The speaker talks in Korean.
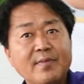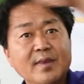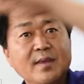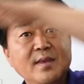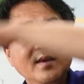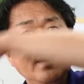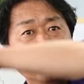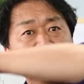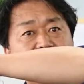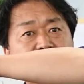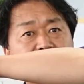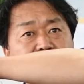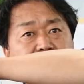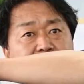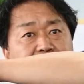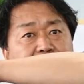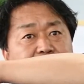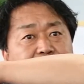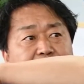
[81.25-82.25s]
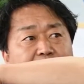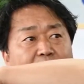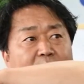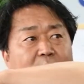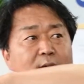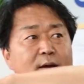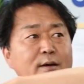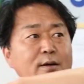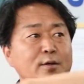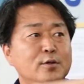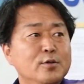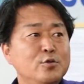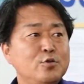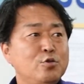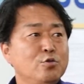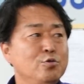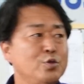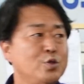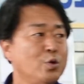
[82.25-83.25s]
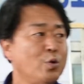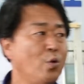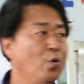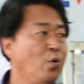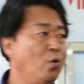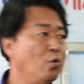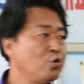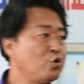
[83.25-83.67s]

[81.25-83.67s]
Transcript: 이것이 충주로